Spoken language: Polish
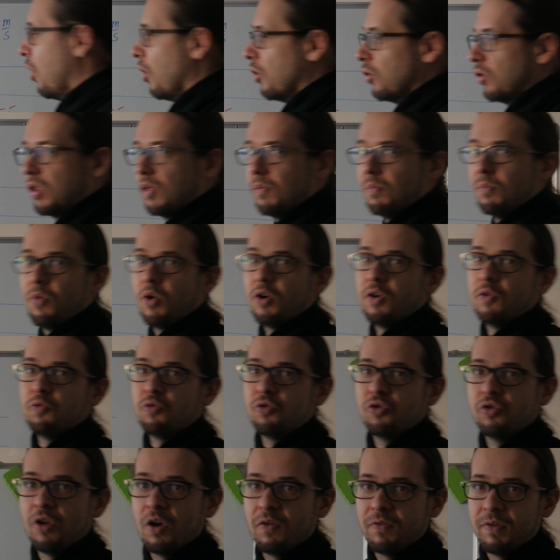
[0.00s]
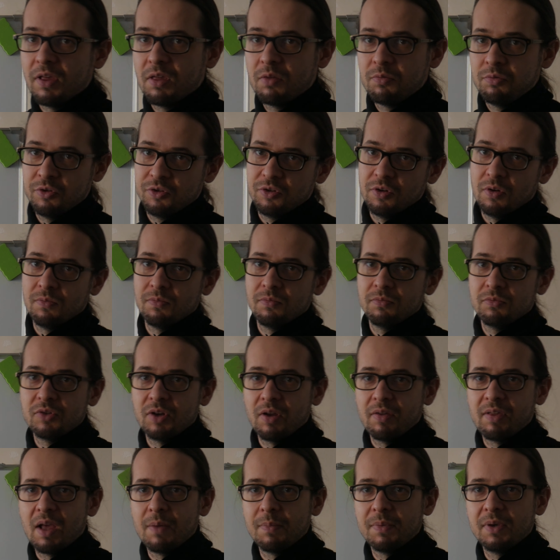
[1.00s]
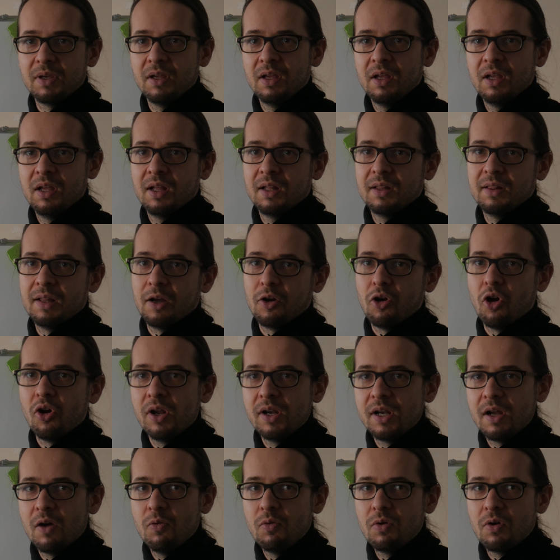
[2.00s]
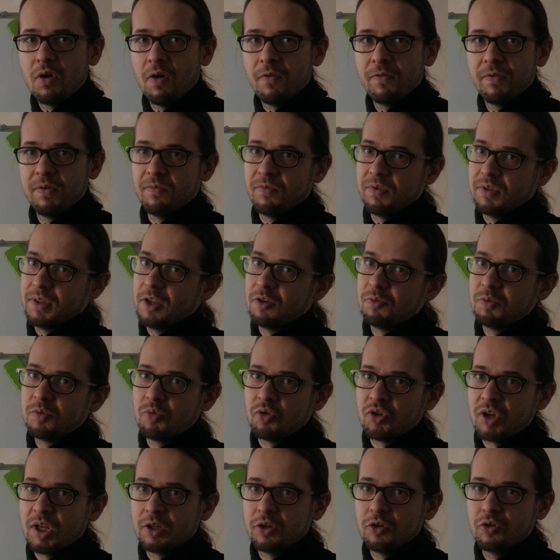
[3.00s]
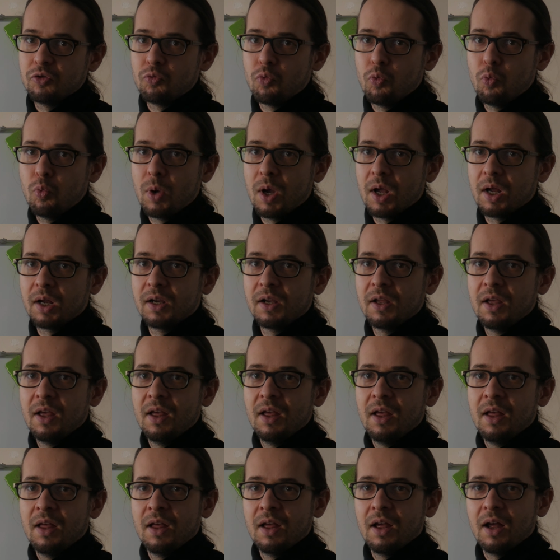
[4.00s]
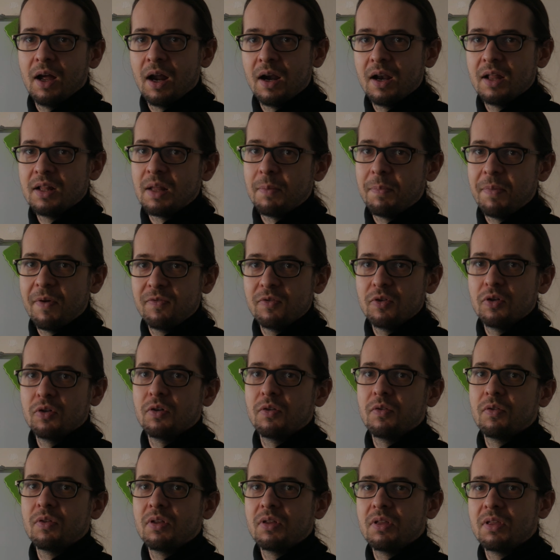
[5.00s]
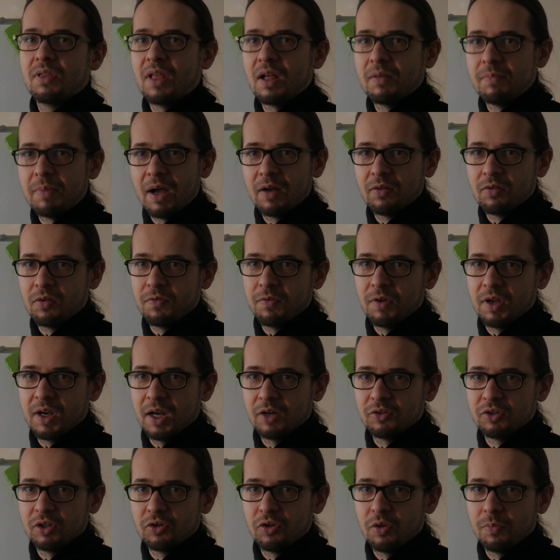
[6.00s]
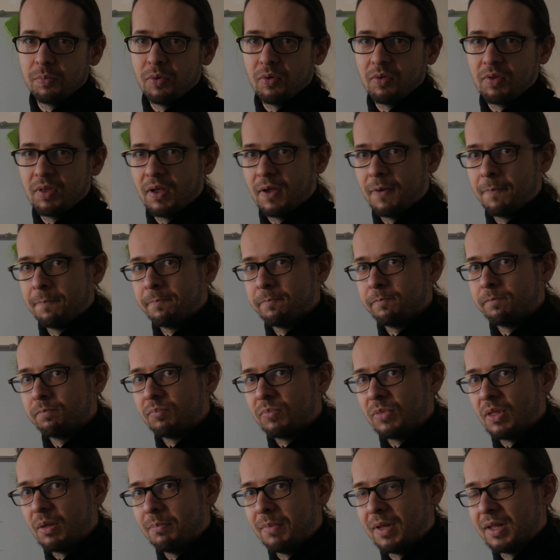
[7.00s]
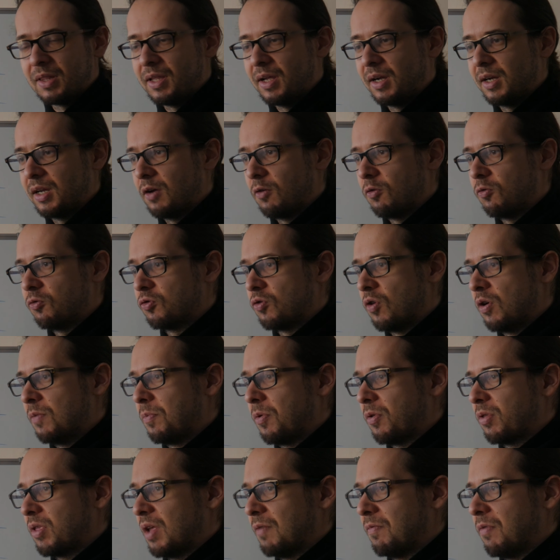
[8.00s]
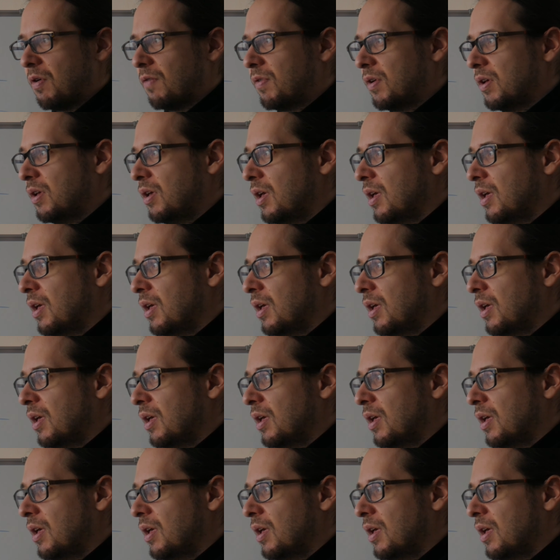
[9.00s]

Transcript: tym moi uczniowie słyszą czasami na kole naukowym, wy też być może na jakichś kółkach, ale na pewno za bardzo wykracza to poza materiał szkoły podstawowej.